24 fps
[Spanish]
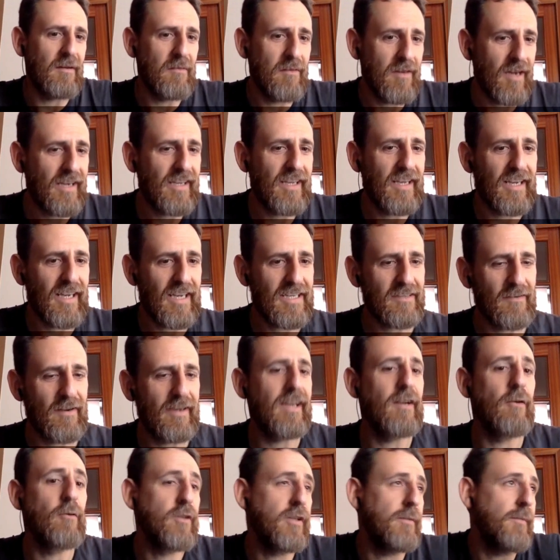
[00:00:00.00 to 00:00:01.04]
aquí en casa. A
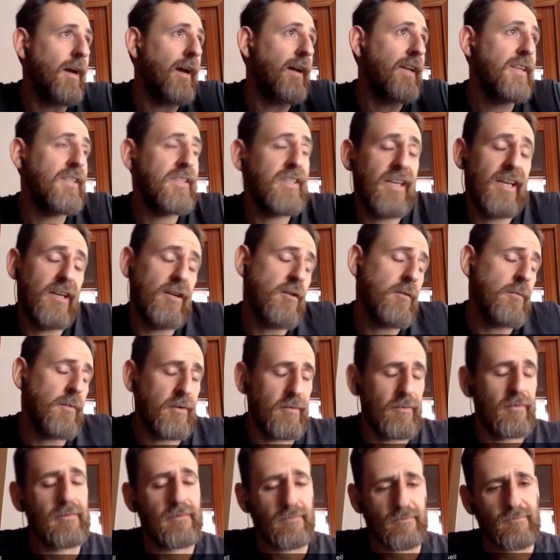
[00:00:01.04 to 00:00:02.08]
le guste más irse que no, pero...
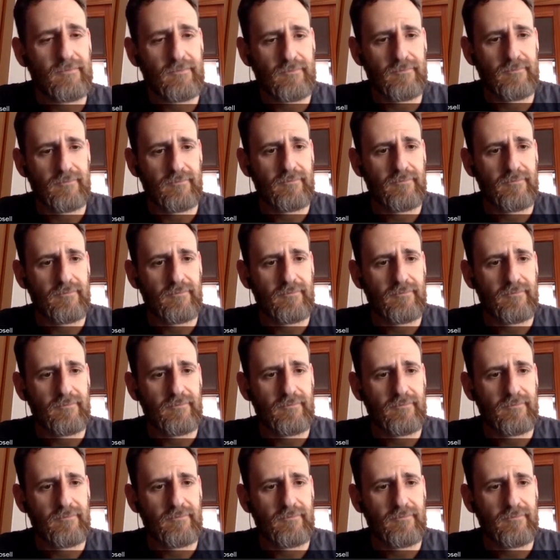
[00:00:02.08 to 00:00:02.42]
Mm.